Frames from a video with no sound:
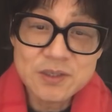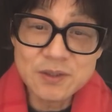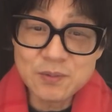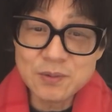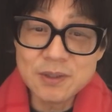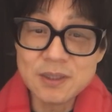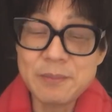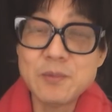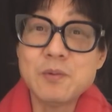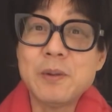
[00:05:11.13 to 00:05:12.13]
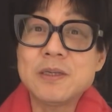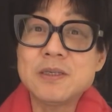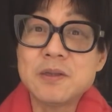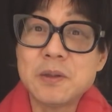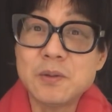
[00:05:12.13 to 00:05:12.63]
这个东西，他们说北
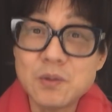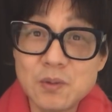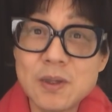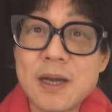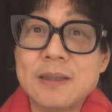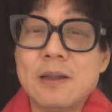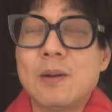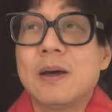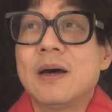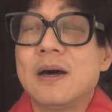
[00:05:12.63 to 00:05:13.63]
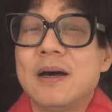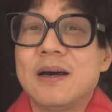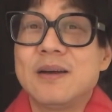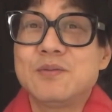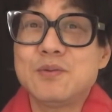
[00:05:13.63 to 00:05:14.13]
京现在很多人都看到了
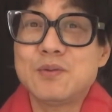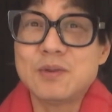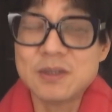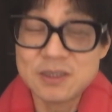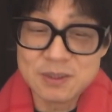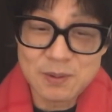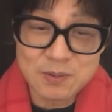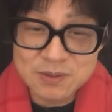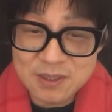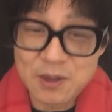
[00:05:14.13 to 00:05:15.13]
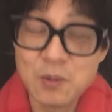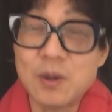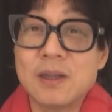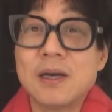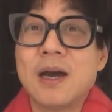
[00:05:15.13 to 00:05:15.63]
啊，据说这个戏包子也有
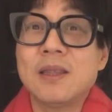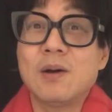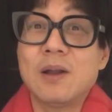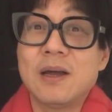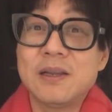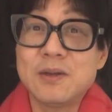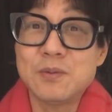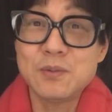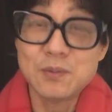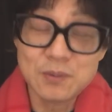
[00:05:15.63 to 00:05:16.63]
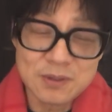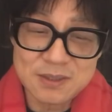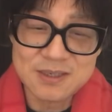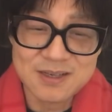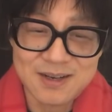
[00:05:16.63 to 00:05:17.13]
可能看到了。李鸿忠
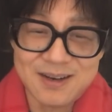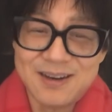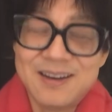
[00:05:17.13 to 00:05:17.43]
真是